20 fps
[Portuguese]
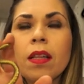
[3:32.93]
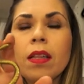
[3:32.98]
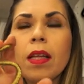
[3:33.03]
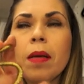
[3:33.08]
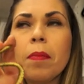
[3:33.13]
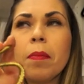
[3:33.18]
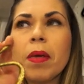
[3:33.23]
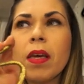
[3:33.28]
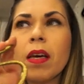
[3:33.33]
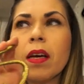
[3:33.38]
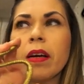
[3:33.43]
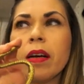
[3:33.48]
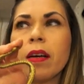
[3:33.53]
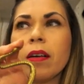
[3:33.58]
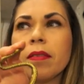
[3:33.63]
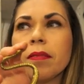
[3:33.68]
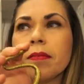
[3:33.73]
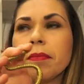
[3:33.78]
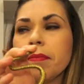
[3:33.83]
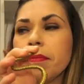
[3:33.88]
na minha
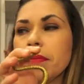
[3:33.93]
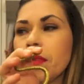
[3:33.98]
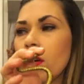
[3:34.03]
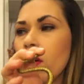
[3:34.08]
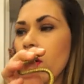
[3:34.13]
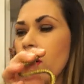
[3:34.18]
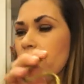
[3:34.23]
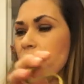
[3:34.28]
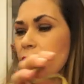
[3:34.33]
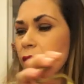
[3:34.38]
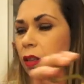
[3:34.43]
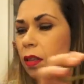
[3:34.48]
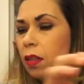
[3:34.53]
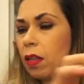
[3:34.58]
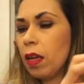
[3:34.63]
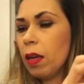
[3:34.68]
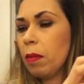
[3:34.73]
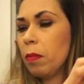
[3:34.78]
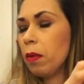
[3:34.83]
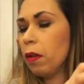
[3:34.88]
coffee
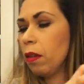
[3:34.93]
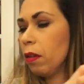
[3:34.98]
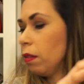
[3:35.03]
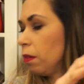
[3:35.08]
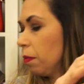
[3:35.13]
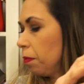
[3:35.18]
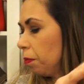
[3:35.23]
table.